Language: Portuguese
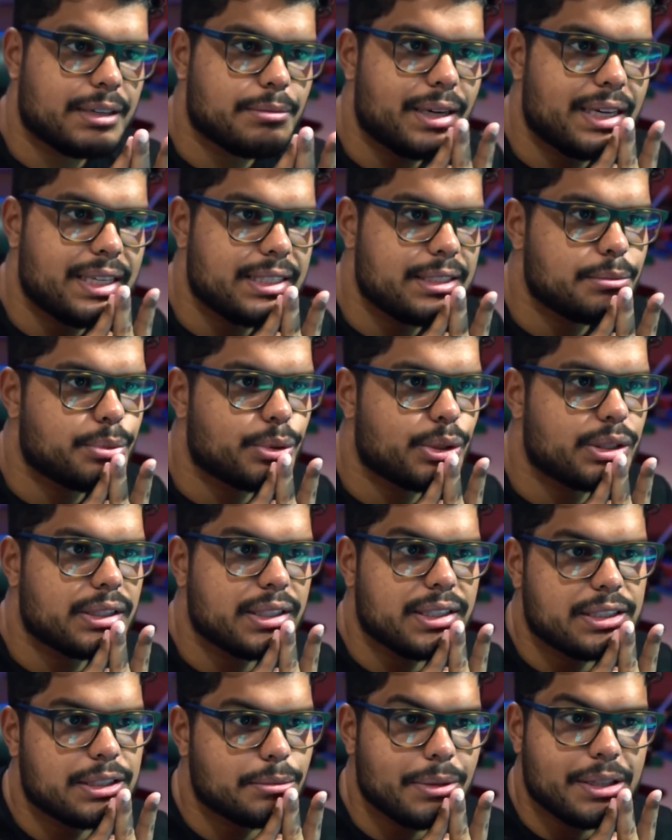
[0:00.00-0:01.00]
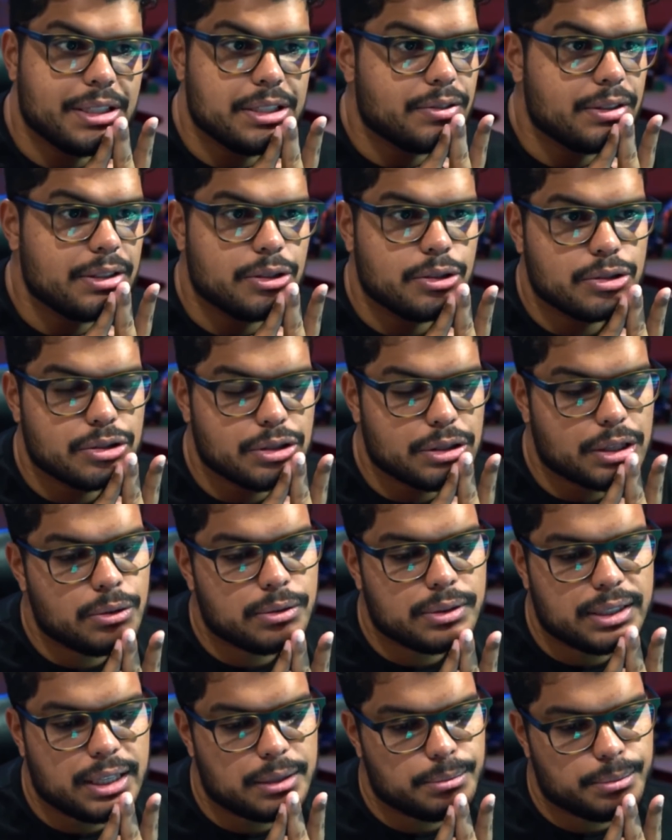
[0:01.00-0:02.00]
que é mais importante e mais valioso do que
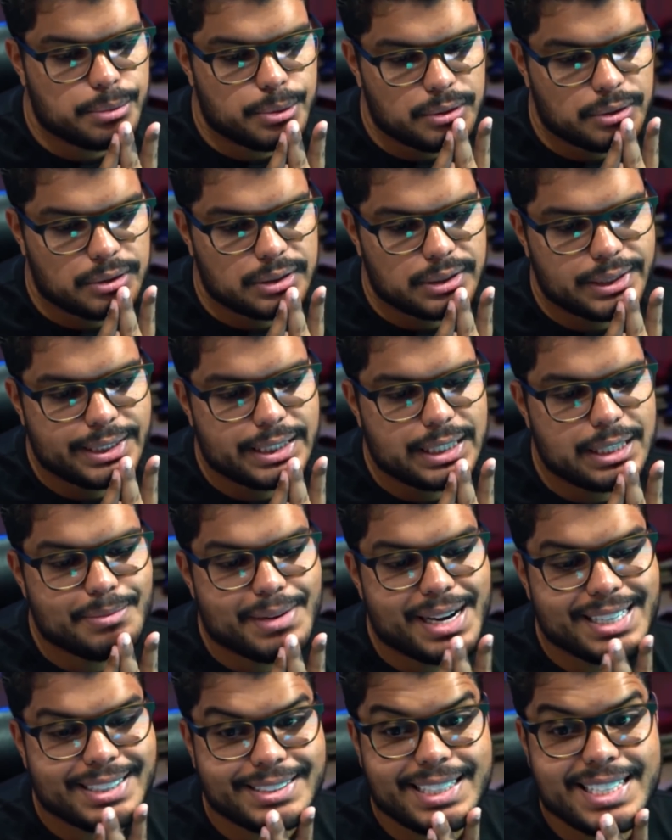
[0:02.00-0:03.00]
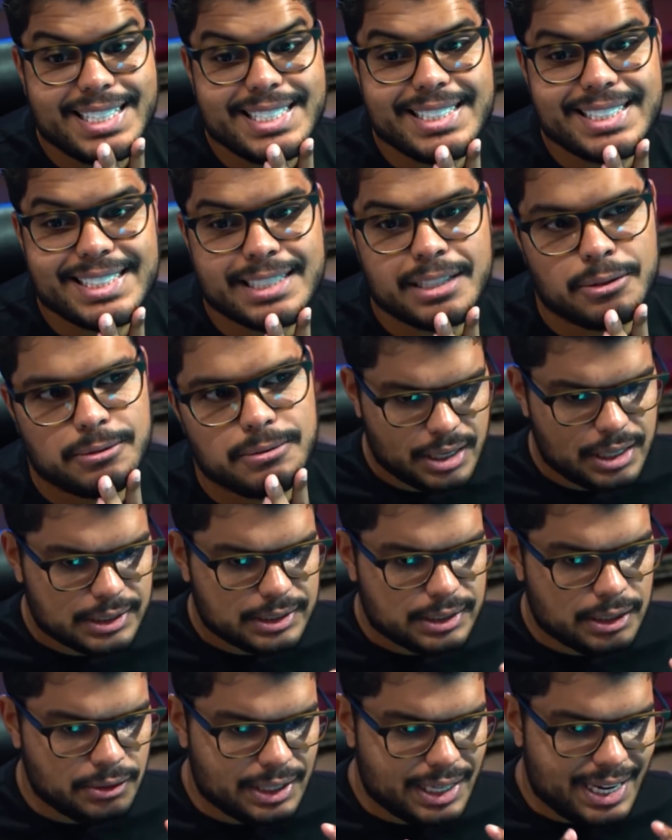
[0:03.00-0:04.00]
o tempo, que se chama atenção.
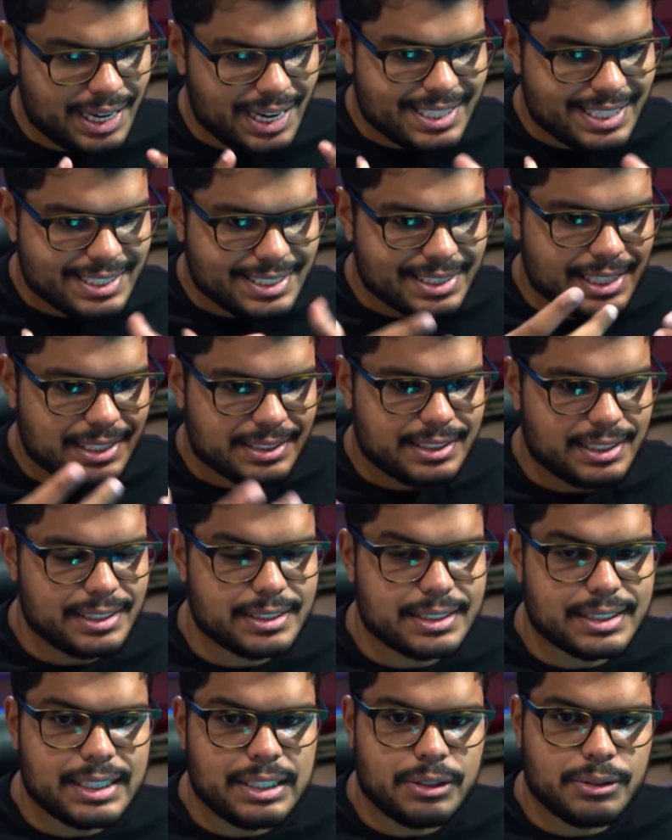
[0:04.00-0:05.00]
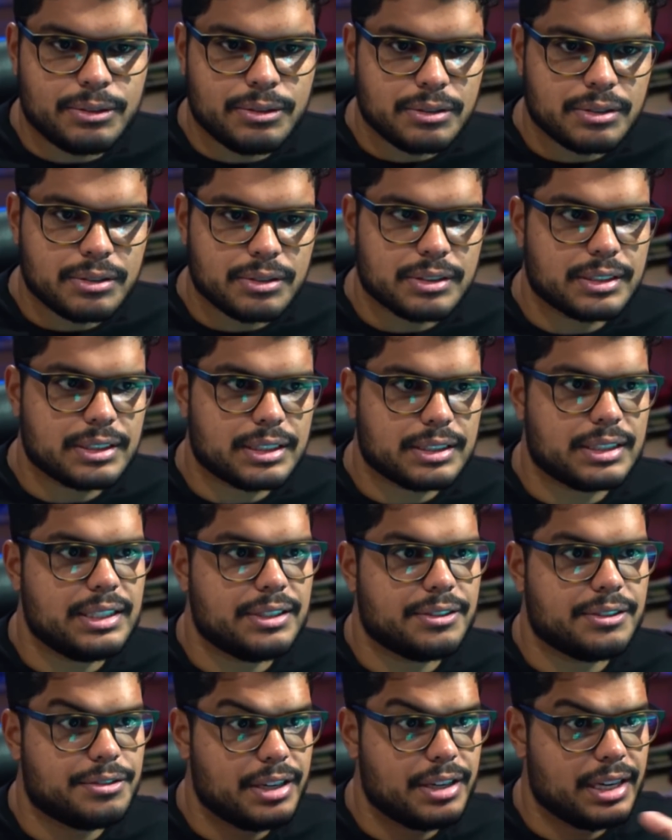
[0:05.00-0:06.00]
Então, essa atenção
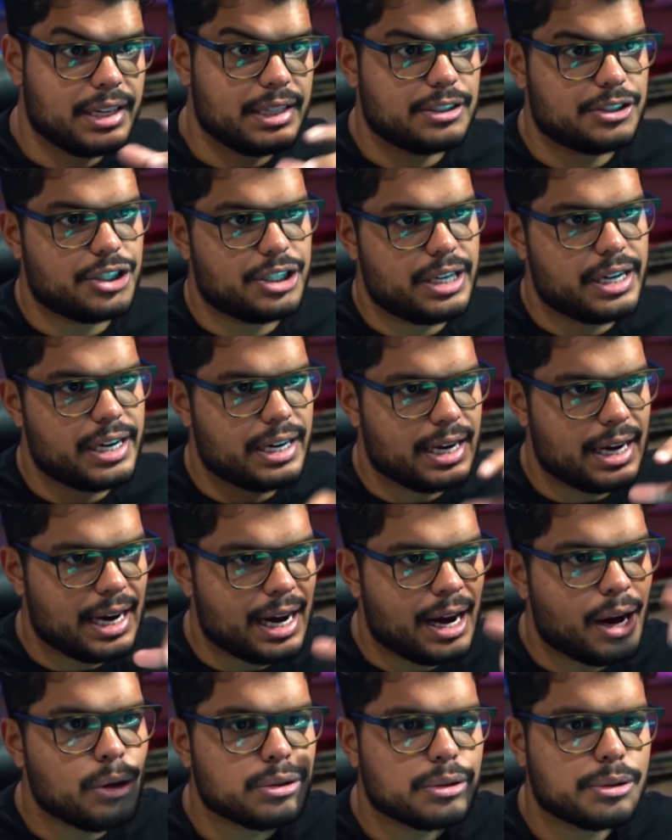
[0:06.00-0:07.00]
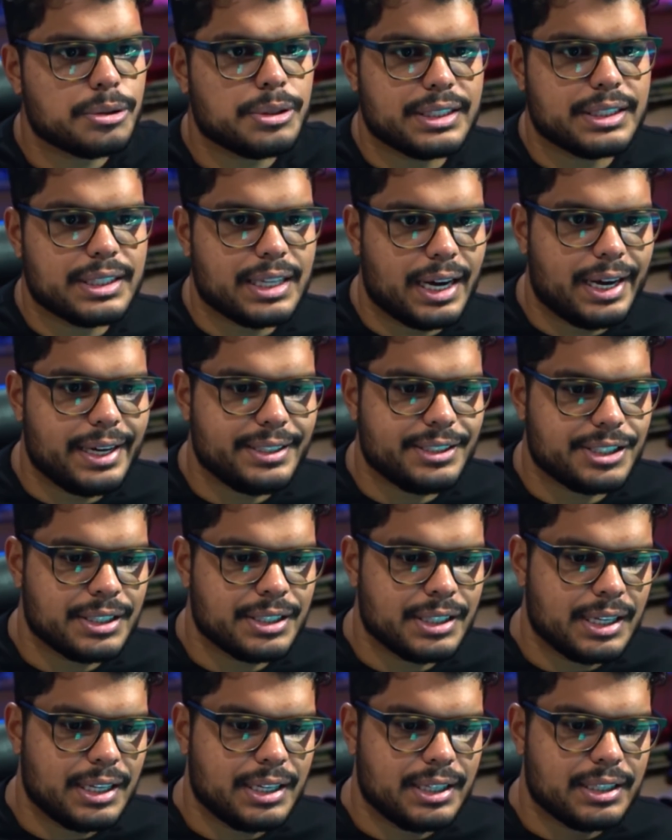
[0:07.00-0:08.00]
que vem gera autoridade
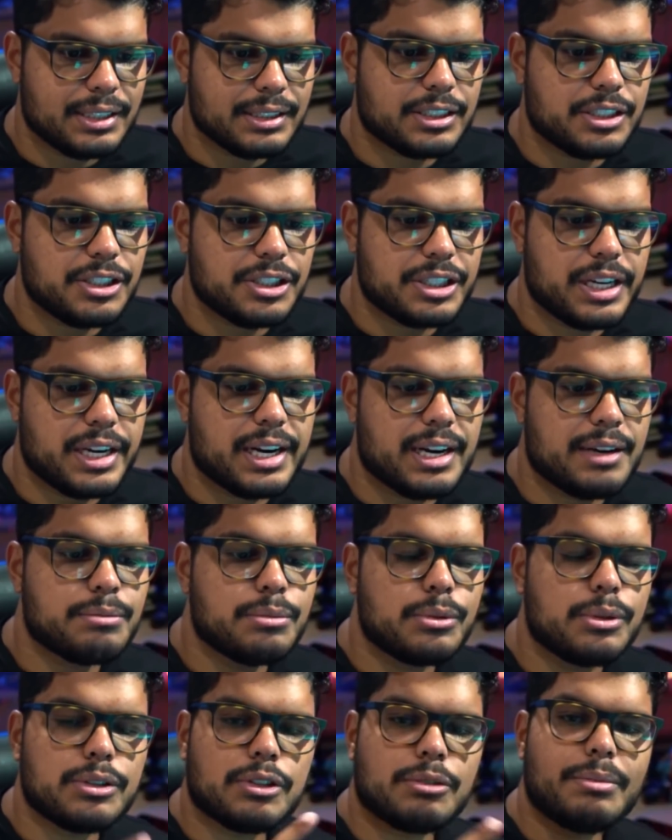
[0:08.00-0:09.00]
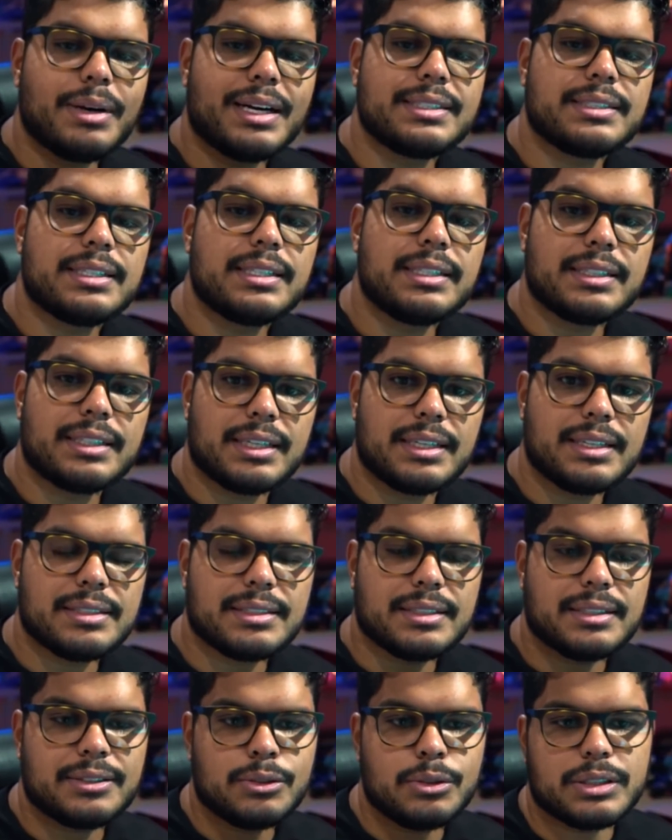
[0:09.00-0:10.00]
que gera muito mais
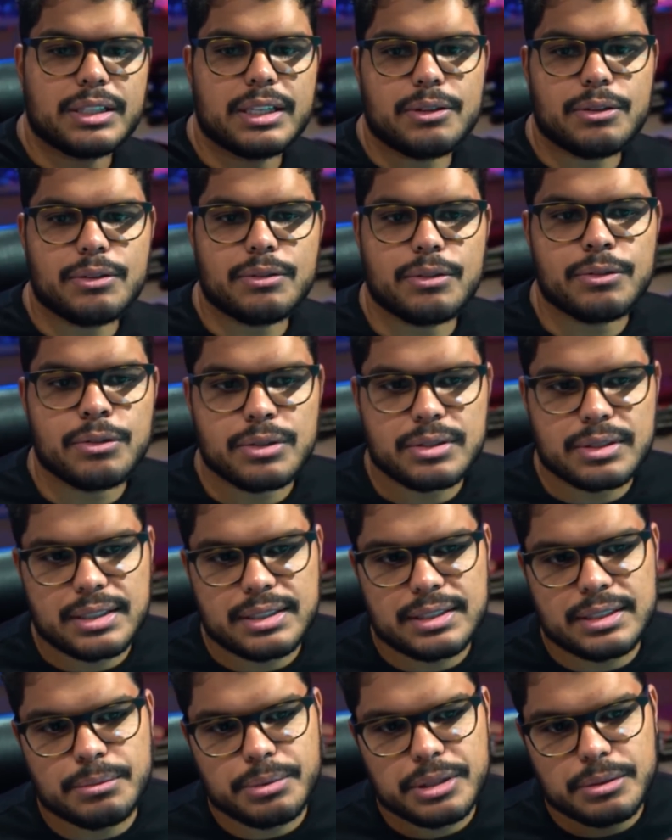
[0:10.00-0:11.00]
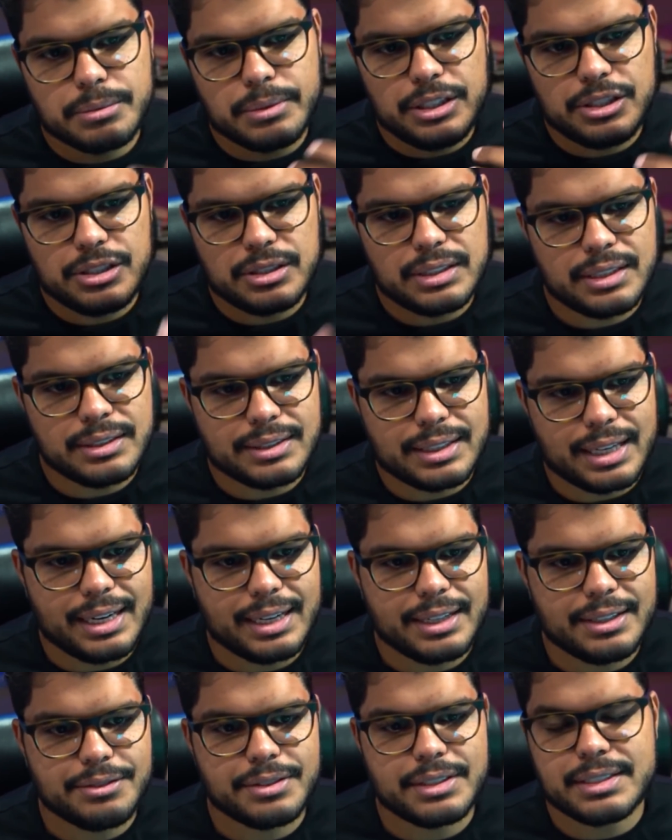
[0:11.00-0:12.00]
riqueza do que você simplesmente
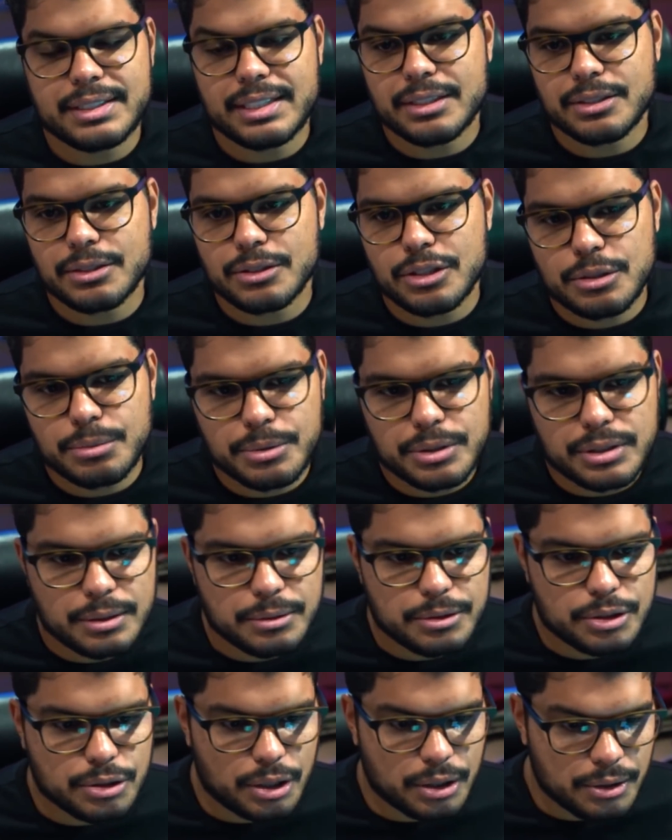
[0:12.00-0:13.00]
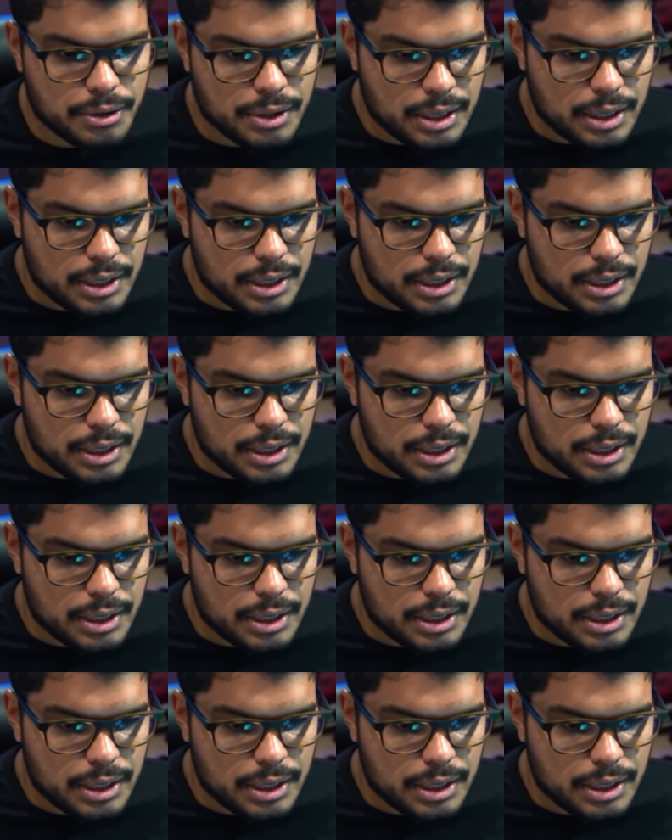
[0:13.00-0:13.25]
tentar fazer as coisas por si só.